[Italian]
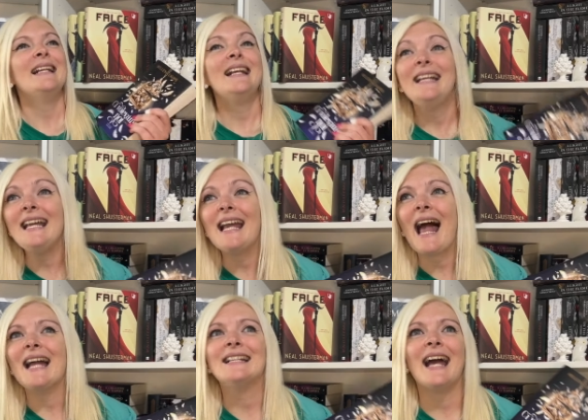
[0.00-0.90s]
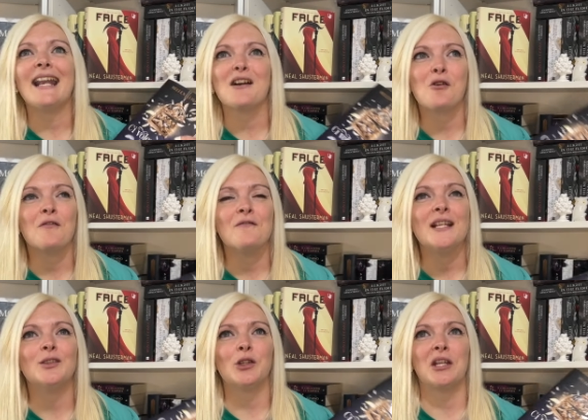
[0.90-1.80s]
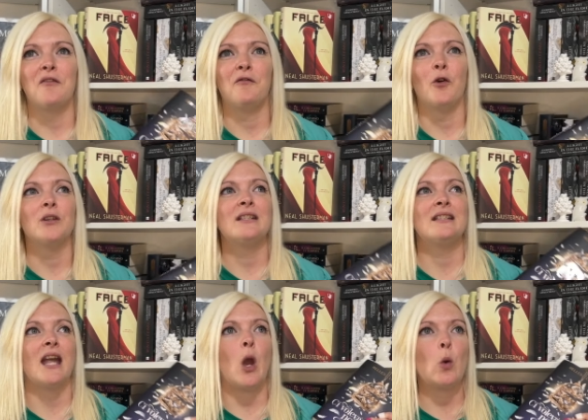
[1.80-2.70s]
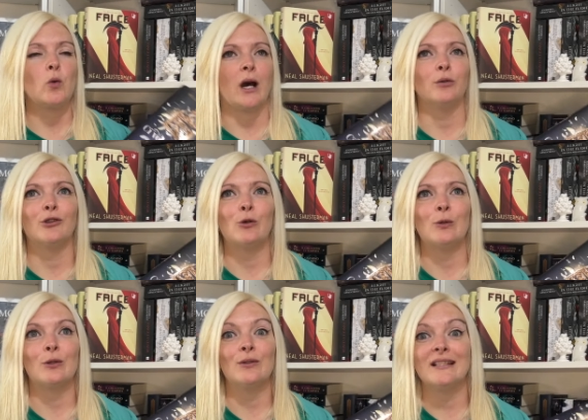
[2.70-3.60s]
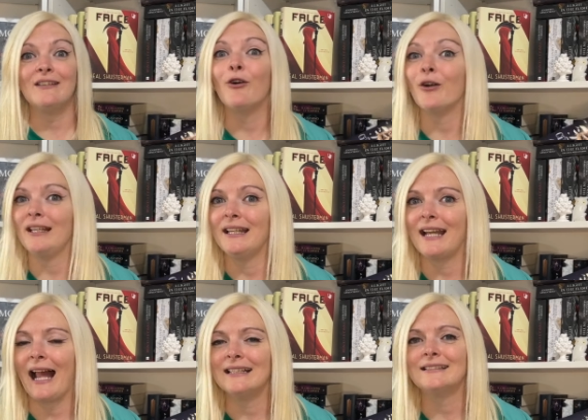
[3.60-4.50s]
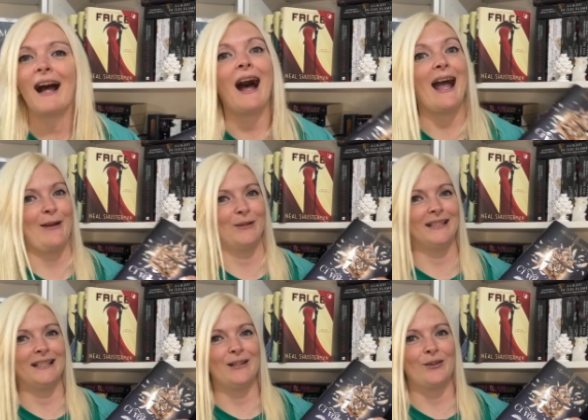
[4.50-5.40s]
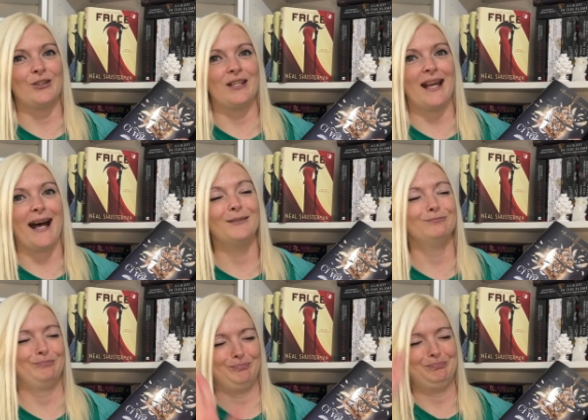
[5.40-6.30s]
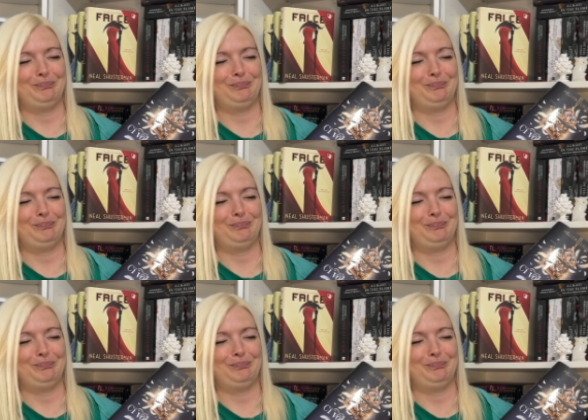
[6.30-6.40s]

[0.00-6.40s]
Chi è che era convinto che fosse un autoconclusivo? In realtà è una trilogia?